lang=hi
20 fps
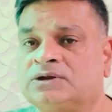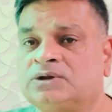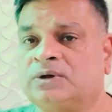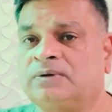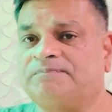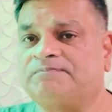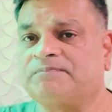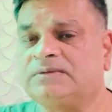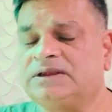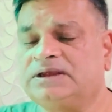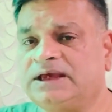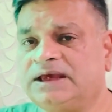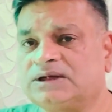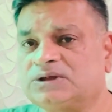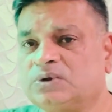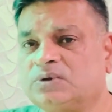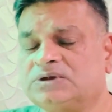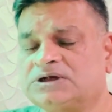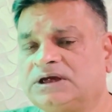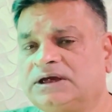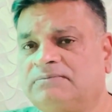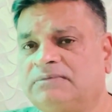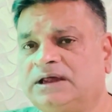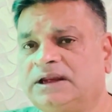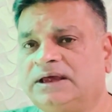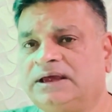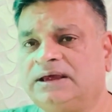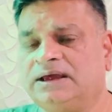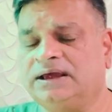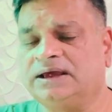सो ये सोच के
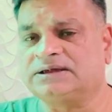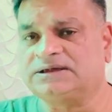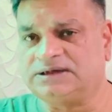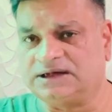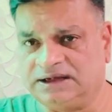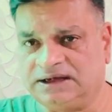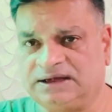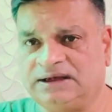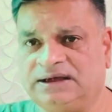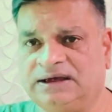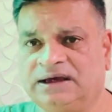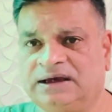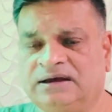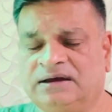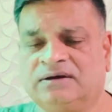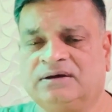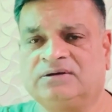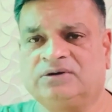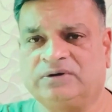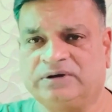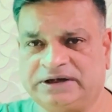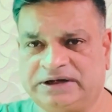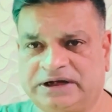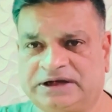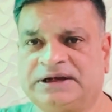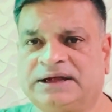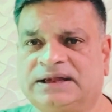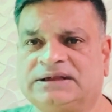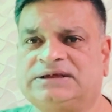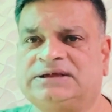मैंने एक स्टडी की है थोड़ी
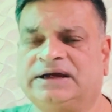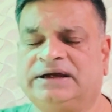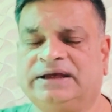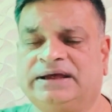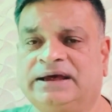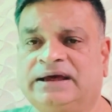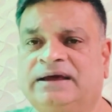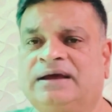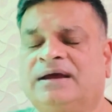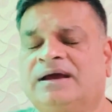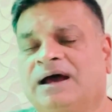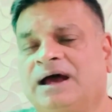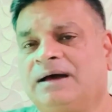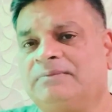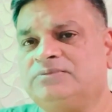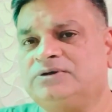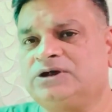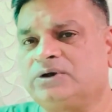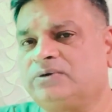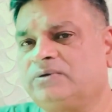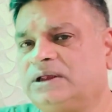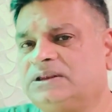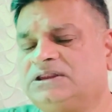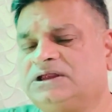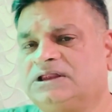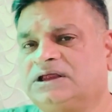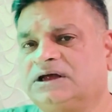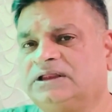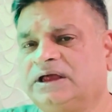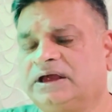डिटेल स्टडी है आप ज़रूर
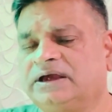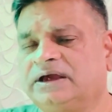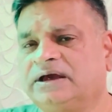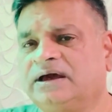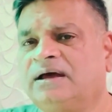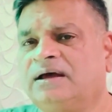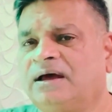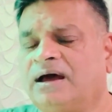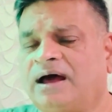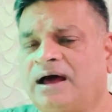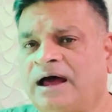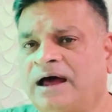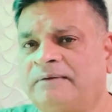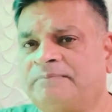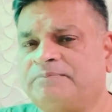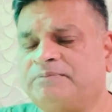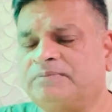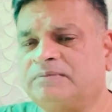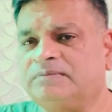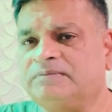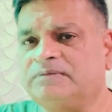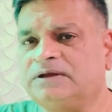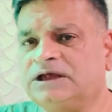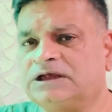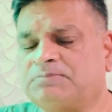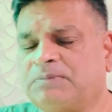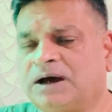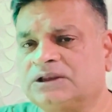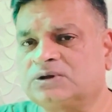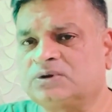अंत तक देखिएगा आप
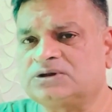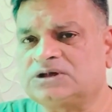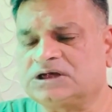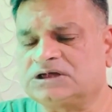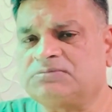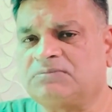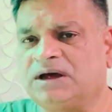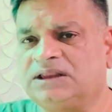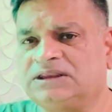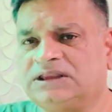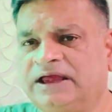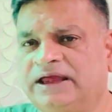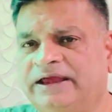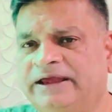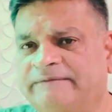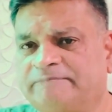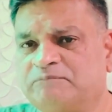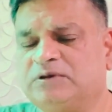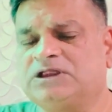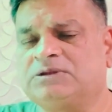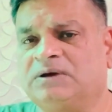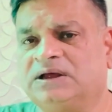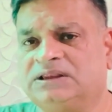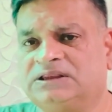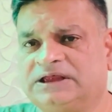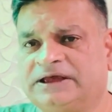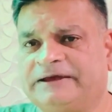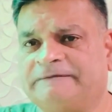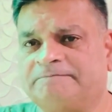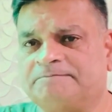इस बात को सच मानते हैं या मिथ
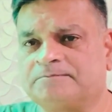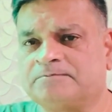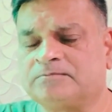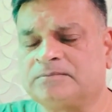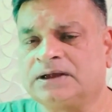मानते हैं